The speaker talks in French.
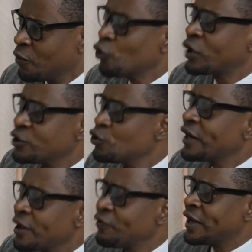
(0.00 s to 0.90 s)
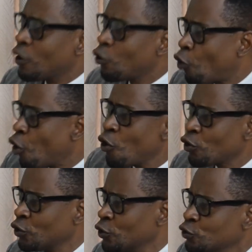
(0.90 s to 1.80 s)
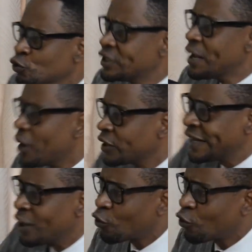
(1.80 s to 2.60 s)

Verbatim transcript: pour que Dieu revienne encore, nous demander